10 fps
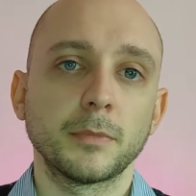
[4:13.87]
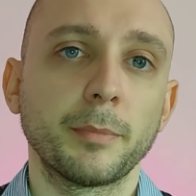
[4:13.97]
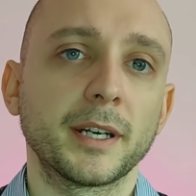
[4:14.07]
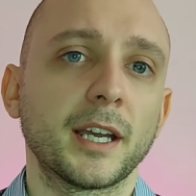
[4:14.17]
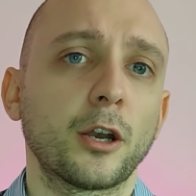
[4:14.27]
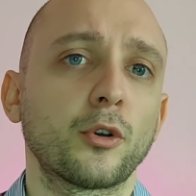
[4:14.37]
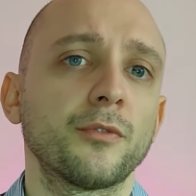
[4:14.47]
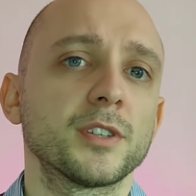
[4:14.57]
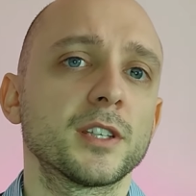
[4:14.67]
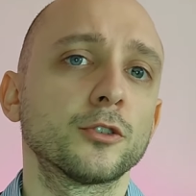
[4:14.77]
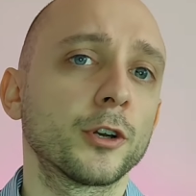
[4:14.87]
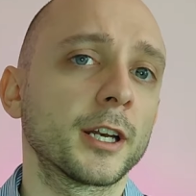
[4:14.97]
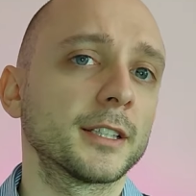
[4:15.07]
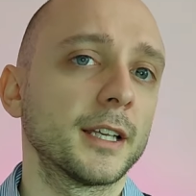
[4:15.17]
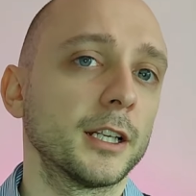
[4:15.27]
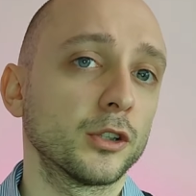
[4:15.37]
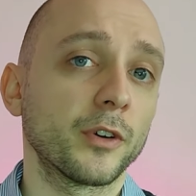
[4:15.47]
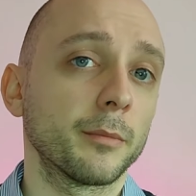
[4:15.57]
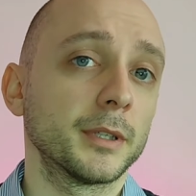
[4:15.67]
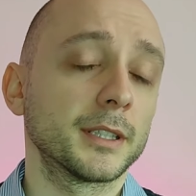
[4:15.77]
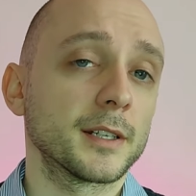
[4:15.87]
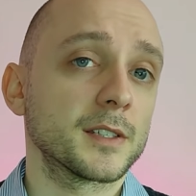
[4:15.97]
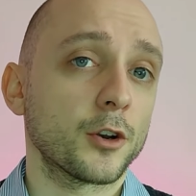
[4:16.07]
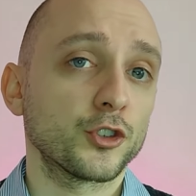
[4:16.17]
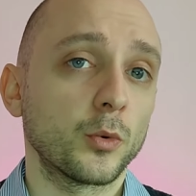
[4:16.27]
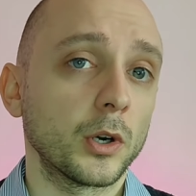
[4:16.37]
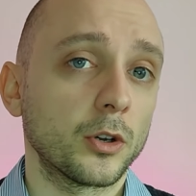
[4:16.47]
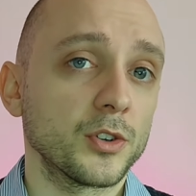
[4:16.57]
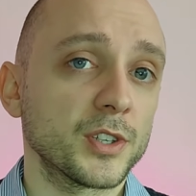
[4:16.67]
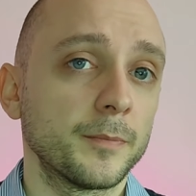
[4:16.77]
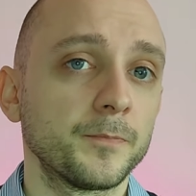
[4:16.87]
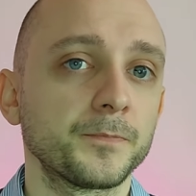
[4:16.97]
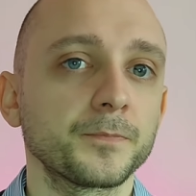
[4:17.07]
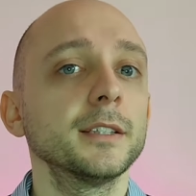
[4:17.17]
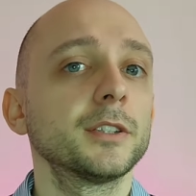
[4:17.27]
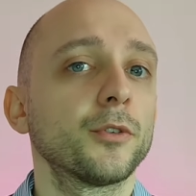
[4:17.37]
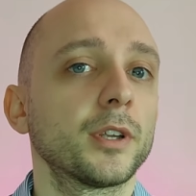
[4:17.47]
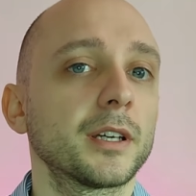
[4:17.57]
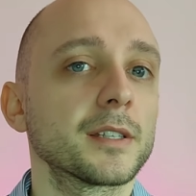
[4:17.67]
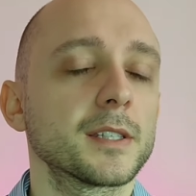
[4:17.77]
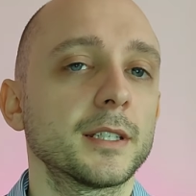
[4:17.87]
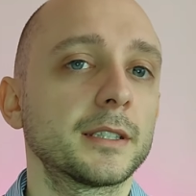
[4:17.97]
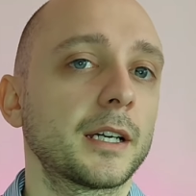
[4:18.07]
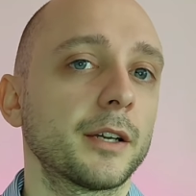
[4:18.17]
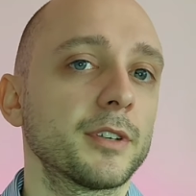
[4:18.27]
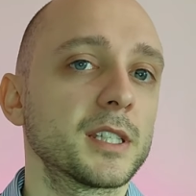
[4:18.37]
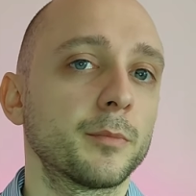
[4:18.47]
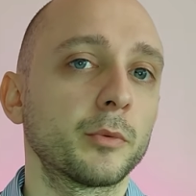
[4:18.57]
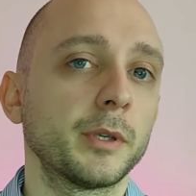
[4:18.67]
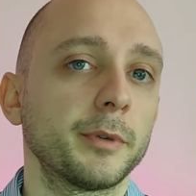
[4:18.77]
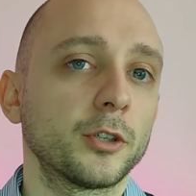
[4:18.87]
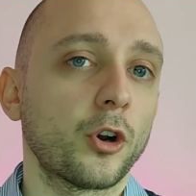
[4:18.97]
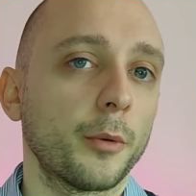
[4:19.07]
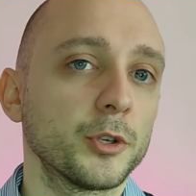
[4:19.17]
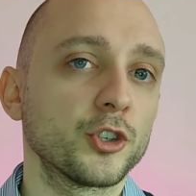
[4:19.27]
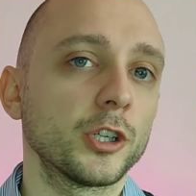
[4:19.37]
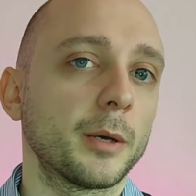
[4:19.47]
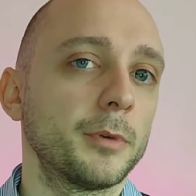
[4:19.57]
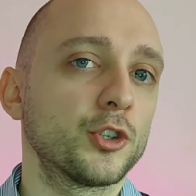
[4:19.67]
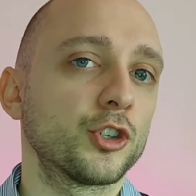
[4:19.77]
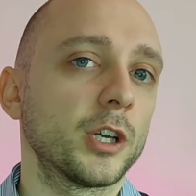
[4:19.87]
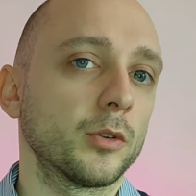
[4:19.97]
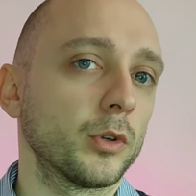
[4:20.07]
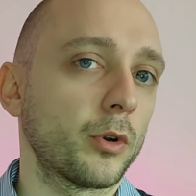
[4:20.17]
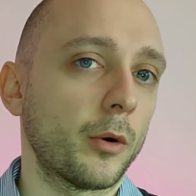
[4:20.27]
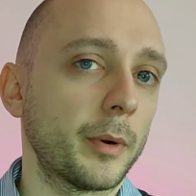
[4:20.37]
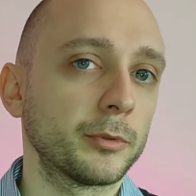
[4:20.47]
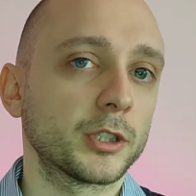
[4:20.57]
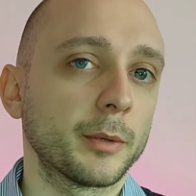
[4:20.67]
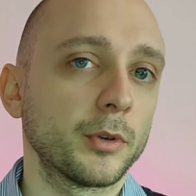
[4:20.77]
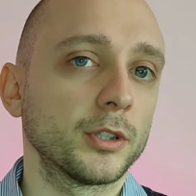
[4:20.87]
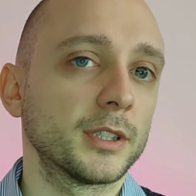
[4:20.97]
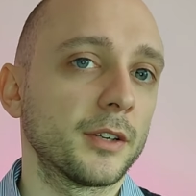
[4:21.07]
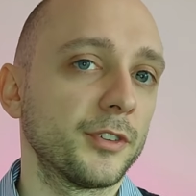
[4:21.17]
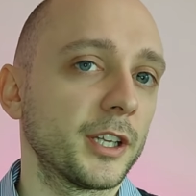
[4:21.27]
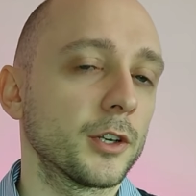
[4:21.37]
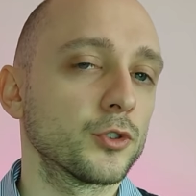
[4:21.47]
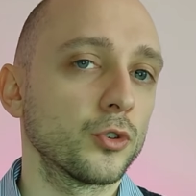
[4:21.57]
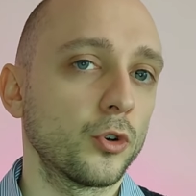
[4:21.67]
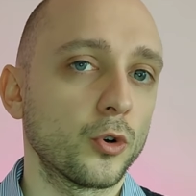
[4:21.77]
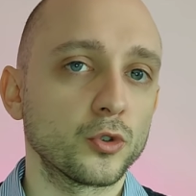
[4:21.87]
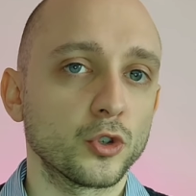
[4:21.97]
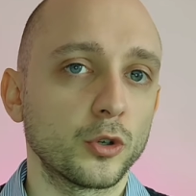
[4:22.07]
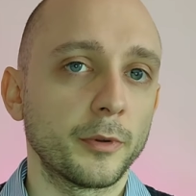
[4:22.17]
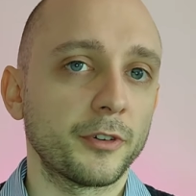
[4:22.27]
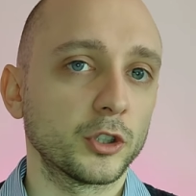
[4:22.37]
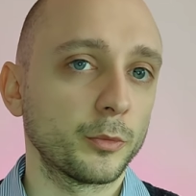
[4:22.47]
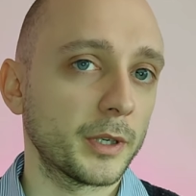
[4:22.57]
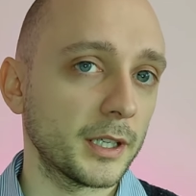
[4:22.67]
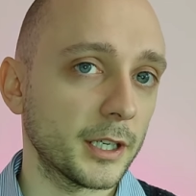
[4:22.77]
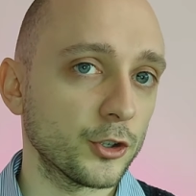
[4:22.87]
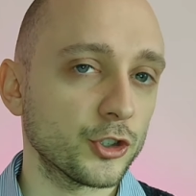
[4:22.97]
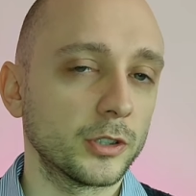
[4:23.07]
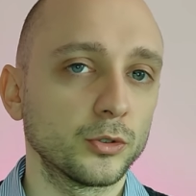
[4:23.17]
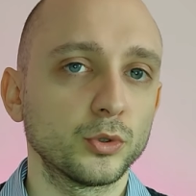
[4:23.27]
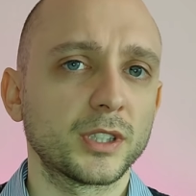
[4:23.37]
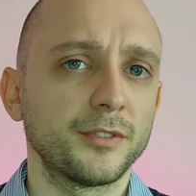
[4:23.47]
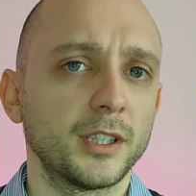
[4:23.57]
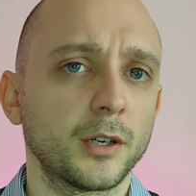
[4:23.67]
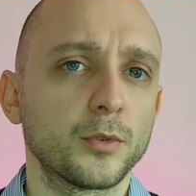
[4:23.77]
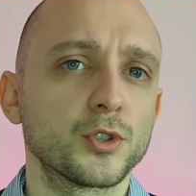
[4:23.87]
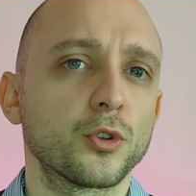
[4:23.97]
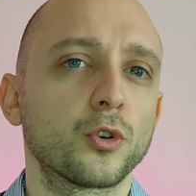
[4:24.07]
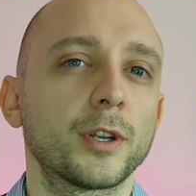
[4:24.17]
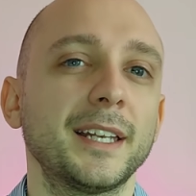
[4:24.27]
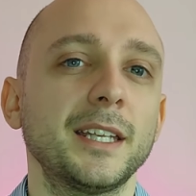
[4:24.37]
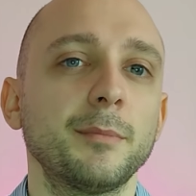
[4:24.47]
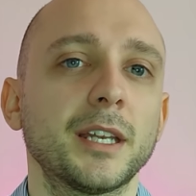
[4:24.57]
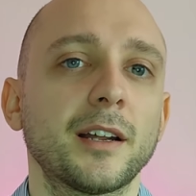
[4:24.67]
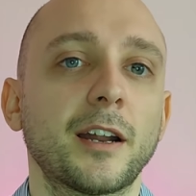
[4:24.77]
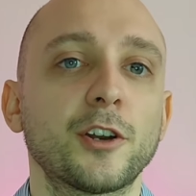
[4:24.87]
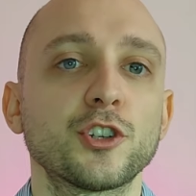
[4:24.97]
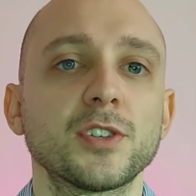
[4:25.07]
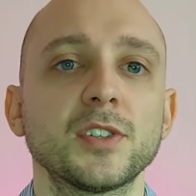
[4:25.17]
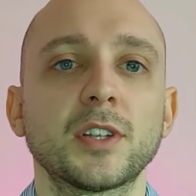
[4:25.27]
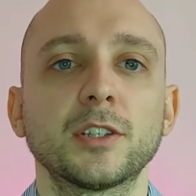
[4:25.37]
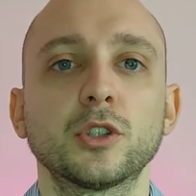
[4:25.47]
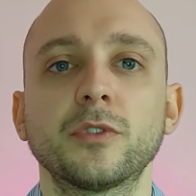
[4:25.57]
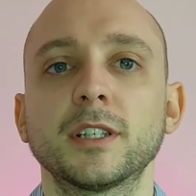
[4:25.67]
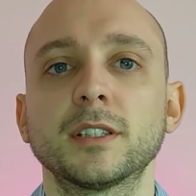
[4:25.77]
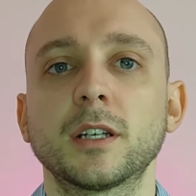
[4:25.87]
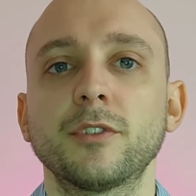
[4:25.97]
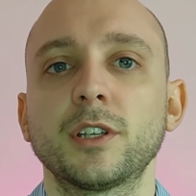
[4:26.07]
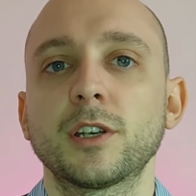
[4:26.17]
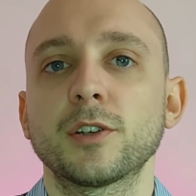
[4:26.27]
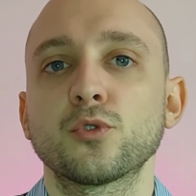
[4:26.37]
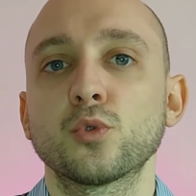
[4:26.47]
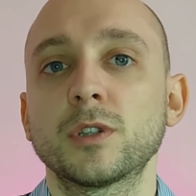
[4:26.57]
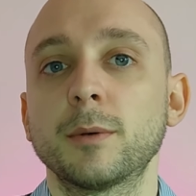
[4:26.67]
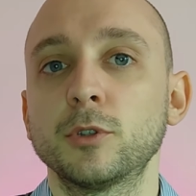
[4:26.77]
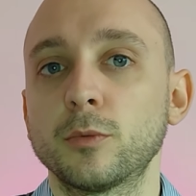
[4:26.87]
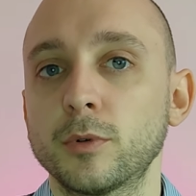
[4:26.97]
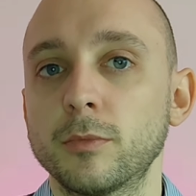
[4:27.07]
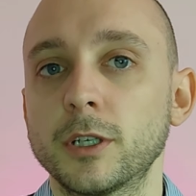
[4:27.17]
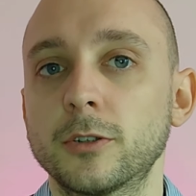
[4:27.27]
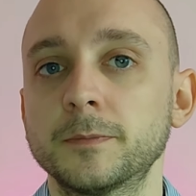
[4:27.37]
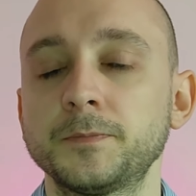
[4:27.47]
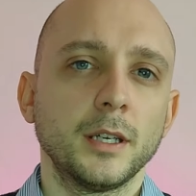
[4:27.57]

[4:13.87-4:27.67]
Ma perché hanno investitori retail dovrebbe interessarci qualcosa? In teoria, se l'Italia avesse problemi economici, la BCE o l'Europa potrebbero intervenire in soccorso come fatto per la Grecia. Tuttavia, questo non elimina la necessità di dover intervenire sul debito pubblico.